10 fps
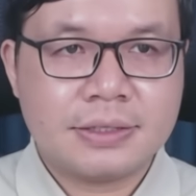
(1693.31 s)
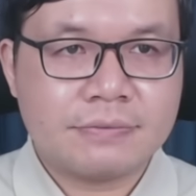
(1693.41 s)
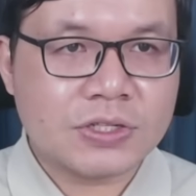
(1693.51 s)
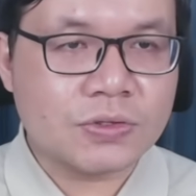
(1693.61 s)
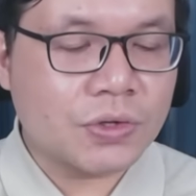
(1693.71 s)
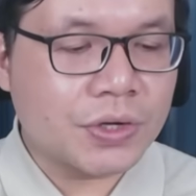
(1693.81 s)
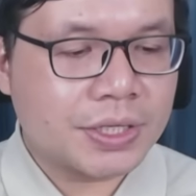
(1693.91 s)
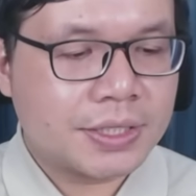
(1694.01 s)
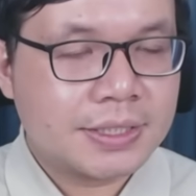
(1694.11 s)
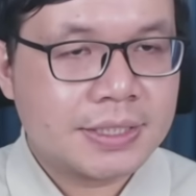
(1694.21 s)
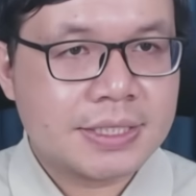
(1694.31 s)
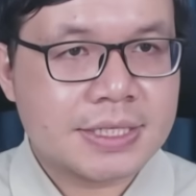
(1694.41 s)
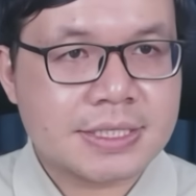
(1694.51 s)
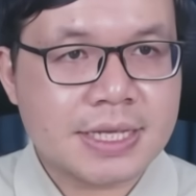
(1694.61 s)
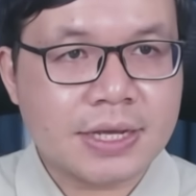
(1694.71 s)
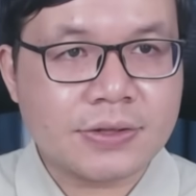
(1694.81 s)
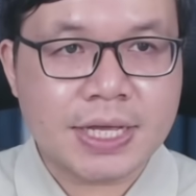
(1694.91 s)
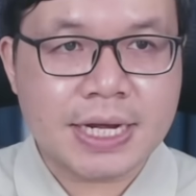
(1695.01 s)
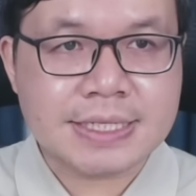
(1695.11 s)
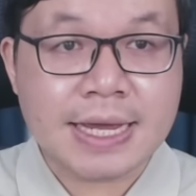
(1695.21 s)
và chúng tôi sẽ có
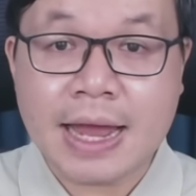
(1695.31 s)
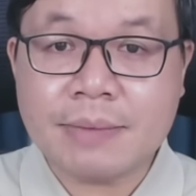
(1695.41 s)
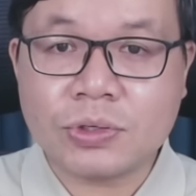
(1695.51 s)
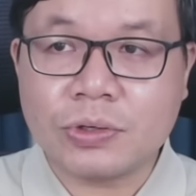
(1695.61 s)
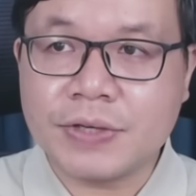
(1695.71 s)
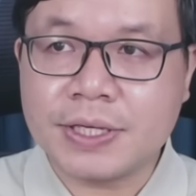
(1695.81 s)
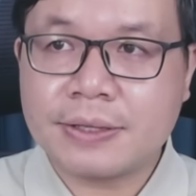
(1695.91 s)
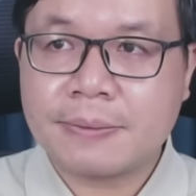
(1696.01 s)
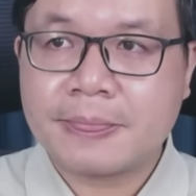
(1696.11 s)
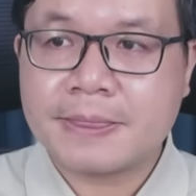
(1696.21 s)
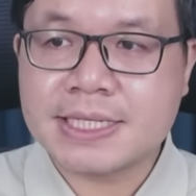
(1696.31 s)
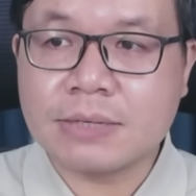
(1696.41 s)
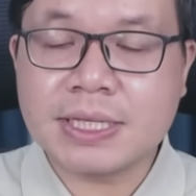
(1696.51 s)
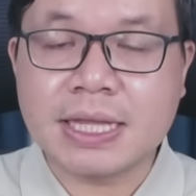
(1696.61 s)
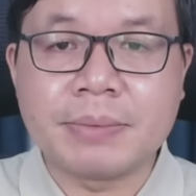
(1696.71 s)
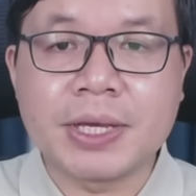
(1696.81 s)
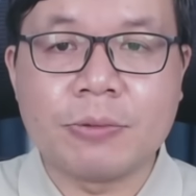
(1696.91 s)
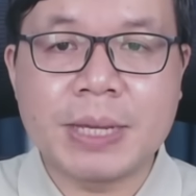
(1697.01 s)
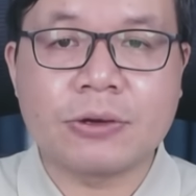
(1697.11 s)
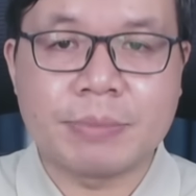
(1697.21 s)
thể là giải đáp cho quý vị trong cái tầm hiểu
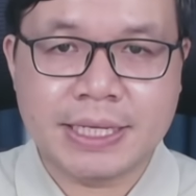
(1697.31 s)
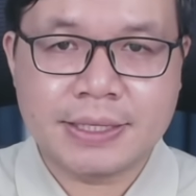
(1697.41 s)
biết của mình.